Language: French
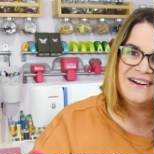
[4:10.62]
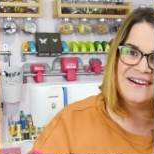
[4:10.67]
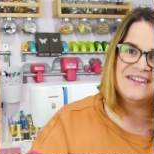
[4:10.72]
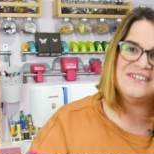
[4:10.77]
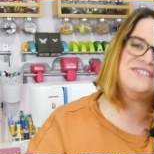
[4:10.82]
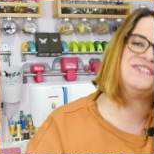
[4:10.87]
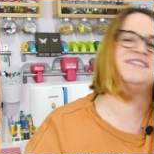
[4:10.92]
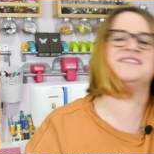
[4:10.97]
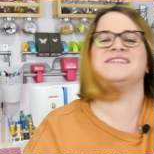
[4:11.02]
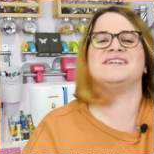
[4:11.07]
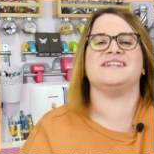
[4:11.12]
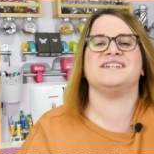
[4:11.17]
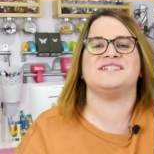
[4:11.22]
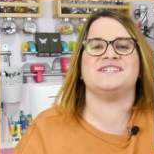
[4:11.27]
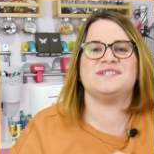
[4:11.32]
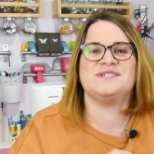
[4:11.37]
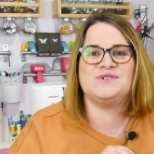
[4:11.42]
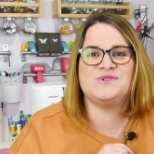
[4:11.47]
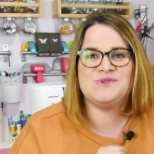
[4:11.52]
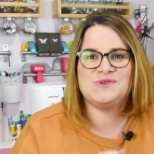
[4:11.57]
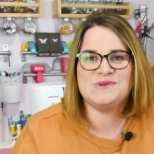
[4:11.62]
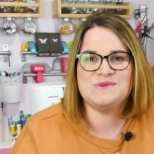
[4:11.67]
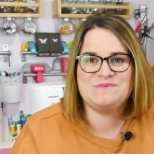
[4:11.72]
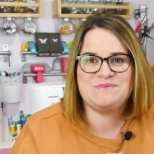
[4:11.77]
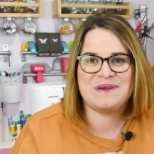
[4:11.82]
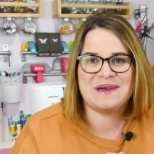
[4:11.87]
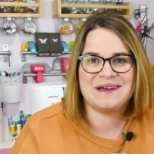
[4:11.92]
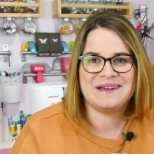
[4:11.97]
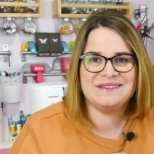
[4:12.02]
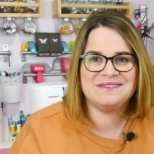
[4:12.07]
Oh, génial. J'ai
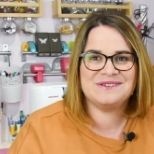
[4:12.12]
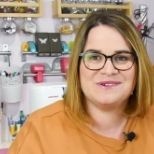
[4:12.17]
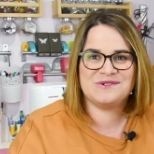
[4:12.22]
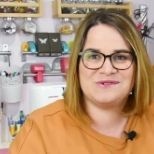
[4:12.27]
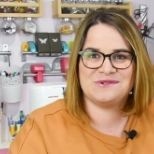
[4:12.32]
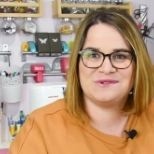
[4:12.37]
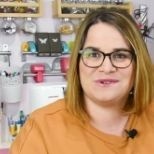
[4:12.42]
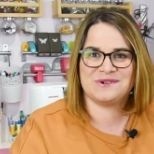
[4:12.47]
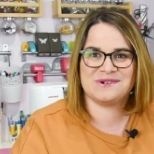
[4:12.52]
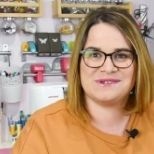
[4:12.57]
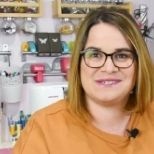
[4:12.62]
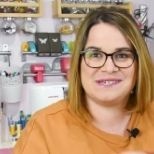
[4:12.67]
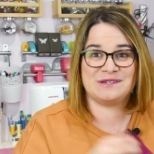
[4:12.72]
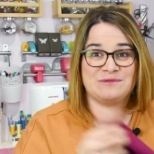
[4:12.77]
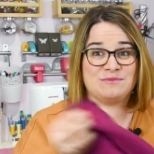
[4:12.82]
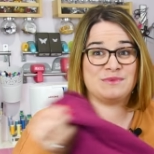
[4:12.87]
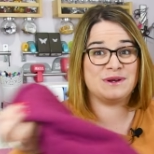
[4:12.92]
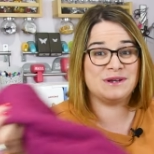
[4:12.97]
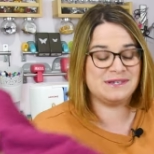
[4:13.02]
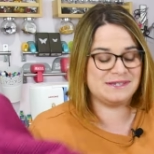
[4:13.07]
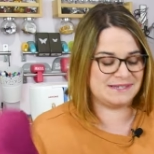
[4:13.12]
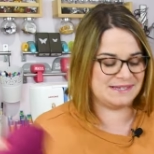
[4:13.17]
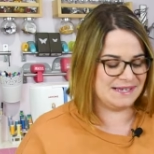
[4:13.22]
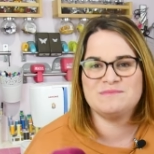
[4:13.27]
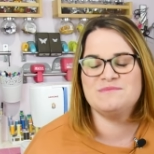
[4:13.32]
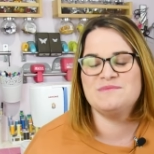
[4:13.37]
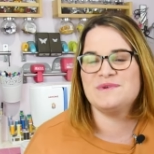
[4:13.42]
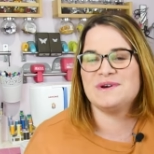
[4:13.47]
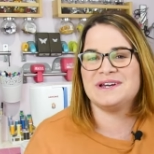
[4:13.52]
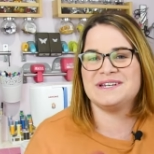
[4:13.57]
super hâte de coudre cette box.
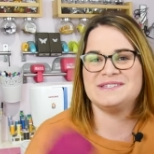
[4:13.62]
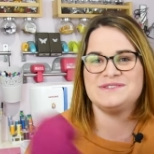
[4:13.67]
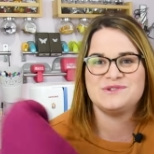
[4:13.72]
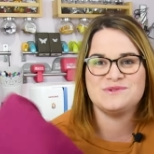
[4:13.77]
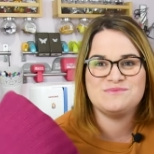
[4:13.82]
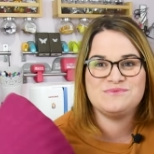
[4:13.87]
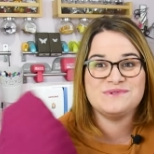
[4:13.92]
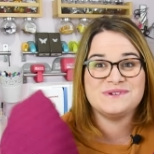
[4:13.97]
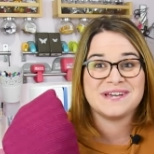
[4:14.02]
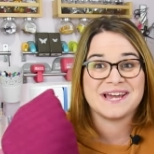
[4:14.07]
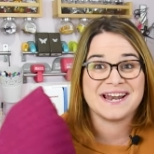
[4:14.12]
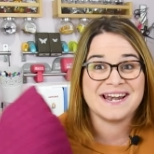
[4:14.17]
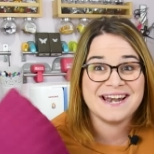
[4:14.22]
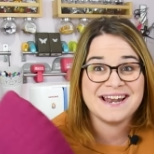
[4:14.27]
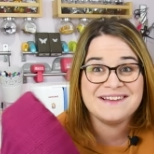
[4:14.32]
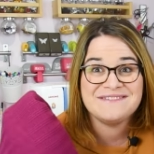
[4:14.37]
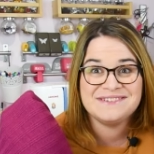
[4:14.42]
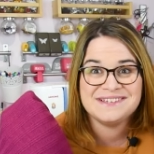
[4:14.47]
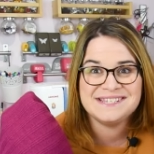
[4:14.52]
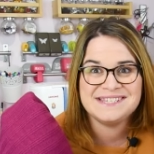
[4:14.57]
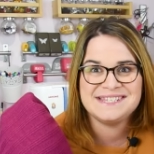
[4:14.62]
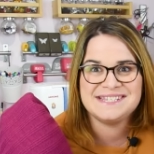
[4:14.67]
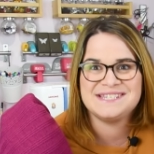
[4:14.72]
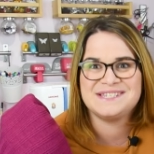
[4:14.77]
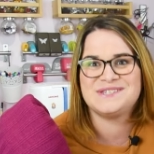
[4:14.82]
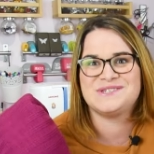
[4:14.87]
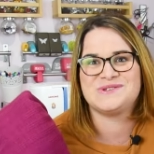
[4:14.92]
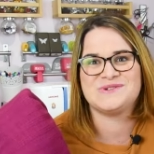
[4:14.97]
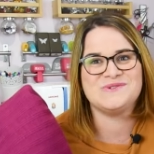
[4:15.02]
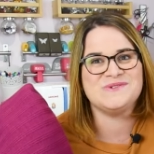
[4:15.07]
Il me reste plus qu'à laver ce
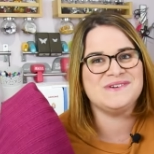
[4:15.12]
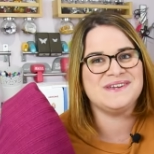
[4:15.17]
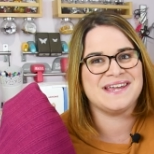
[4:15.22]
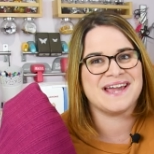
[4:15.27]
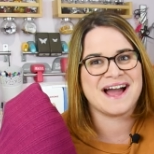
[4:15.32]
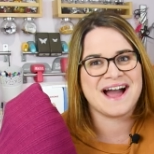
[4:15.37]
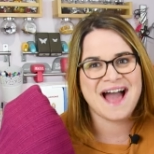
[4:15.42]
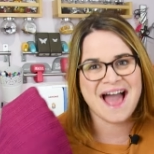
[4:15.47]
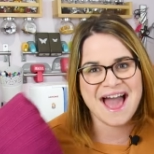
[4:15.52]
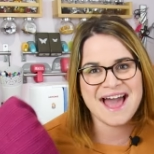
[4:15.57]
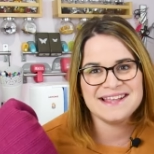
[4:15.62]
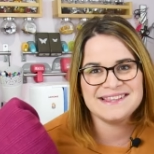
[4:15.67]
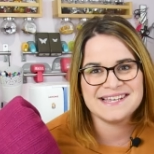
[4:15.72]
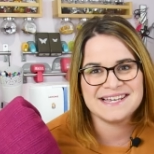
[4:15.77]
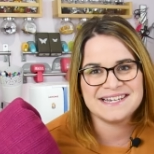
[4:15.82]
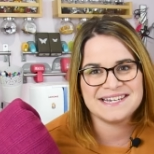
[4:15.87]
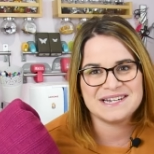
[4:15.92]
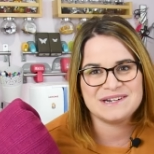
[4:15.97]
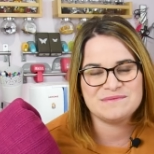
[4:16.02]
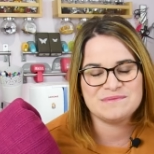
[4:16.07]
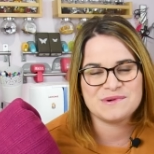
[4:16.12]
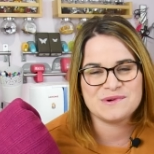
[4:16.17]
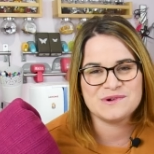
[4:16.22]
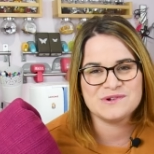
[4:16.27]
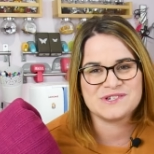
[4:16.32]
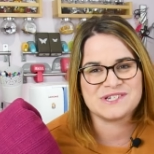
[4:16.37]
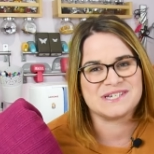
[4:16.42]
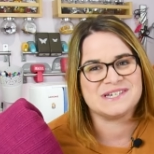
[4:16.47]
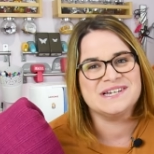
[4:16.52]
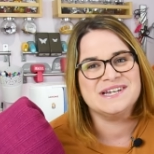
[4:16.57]
tissu et à attaquer le
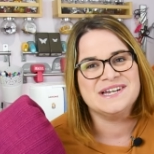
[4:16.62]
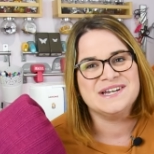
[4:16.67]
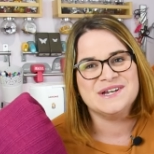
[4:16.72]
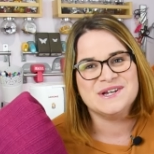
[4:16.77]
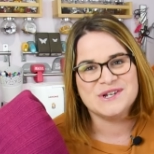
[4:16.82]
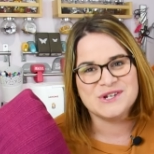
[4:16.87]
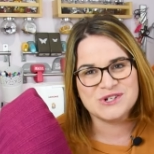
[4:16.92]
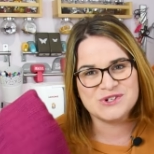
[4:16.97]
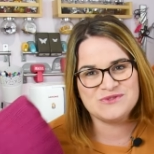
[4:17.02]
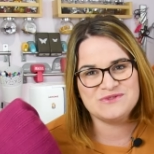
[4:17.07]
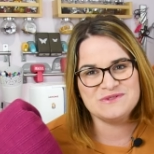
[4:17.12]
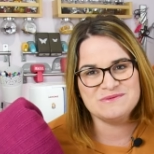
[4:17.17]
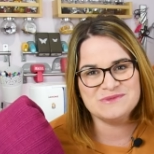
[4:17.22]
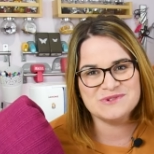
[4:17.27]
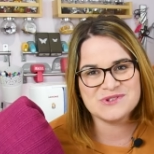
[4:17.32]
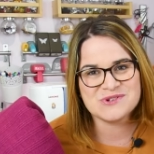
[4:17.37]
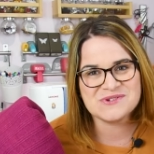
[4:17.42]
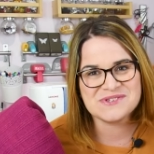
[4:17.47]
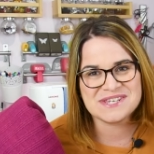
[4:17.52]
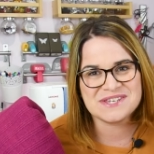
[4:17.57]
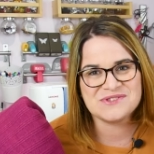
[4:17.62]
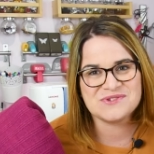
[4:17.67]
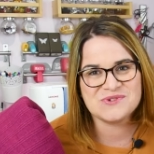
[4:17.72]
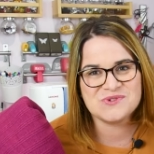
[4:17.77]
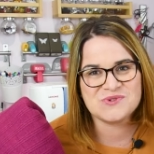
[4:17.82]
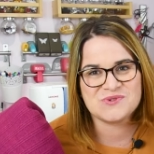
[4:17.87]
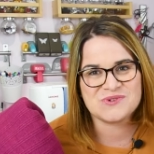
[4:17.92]
projet. Je vous montre ça tout de